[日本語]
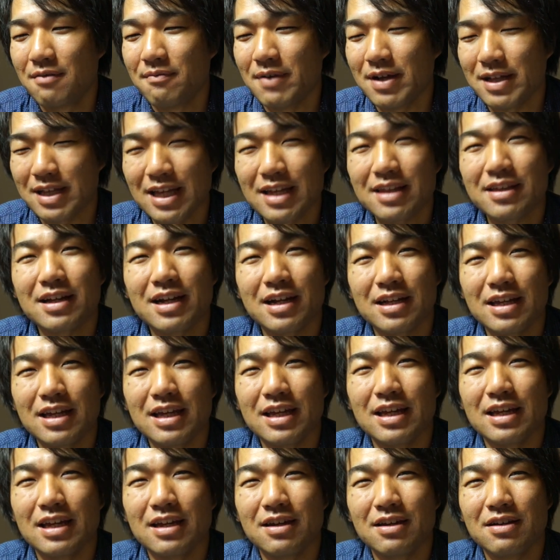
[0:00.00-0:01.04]
まあ、確か
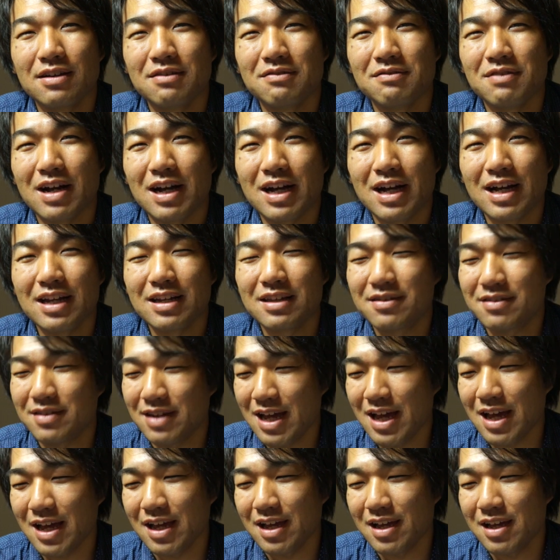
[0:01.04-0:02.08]
に、わかりづ
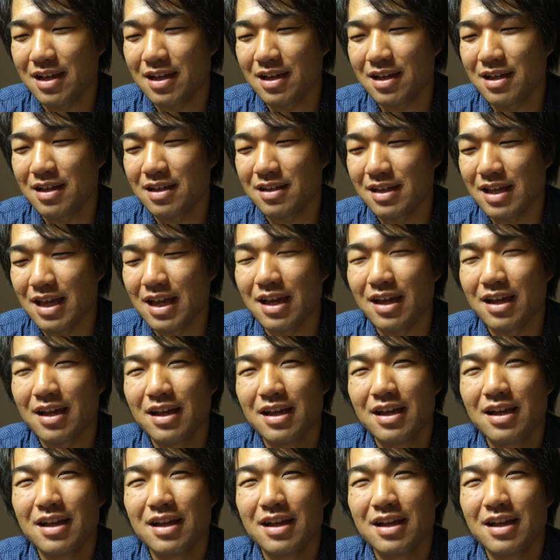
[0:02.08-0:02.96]
らい。ね。